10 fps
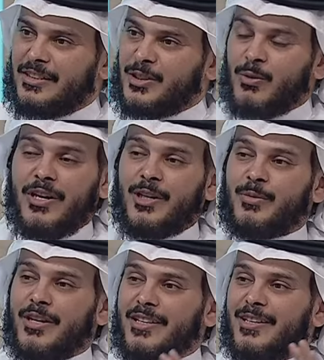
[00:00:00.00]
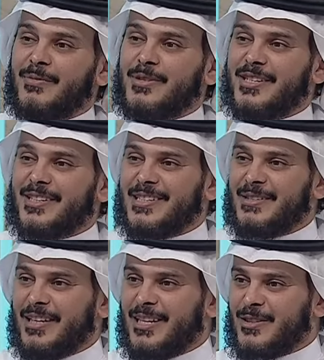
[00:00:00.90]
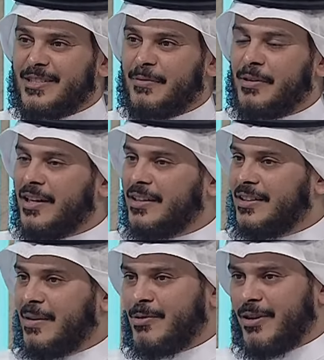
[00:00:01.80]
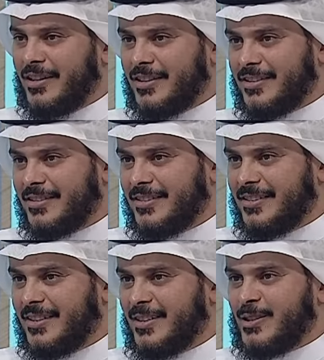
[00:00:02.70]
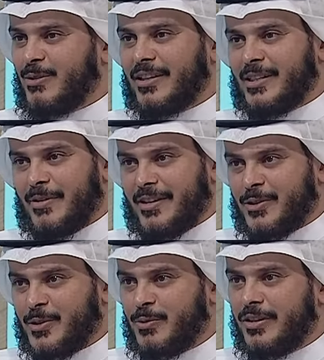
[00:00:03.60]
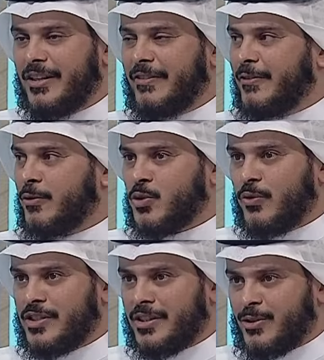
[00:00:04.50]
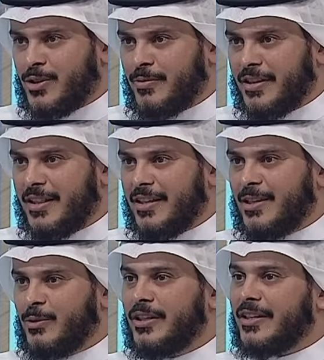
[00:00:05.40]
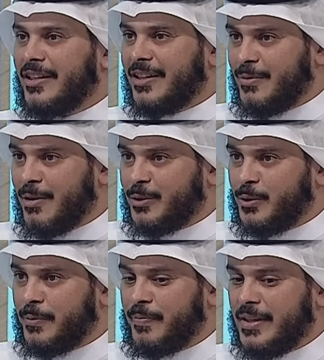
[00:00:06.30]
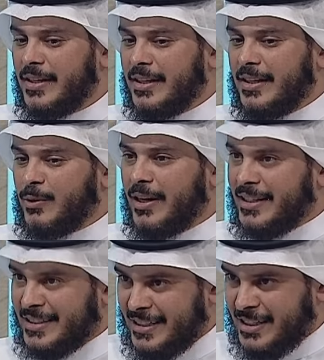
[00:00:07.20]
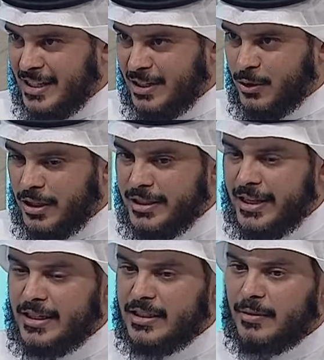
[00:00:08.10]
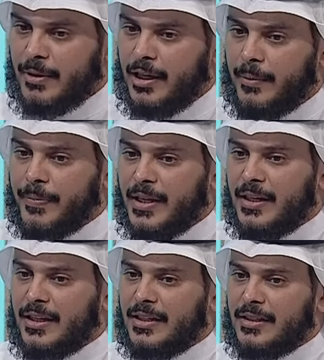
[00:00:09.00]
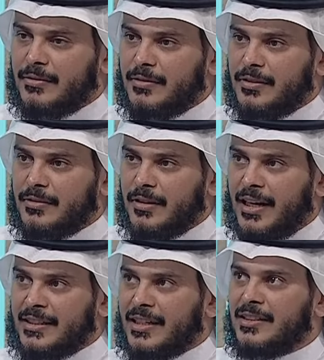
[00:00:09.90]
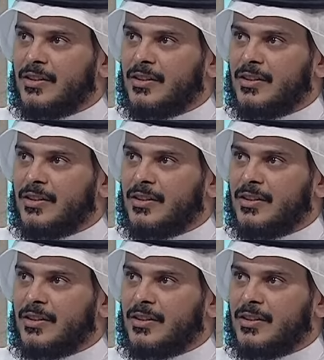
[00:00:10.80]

جوانب كثيره من سيره النبي عليه الصلاه والسلام بقراءه كتاب واحد. سواء كتاب ذكرتهم ولا الفصول في سيره الرسول بن كثير ولا الرحيق المختوم وهذا يجعلني اسالك سؤال ثاني شيخ ابراهيم أه، الا ترى ان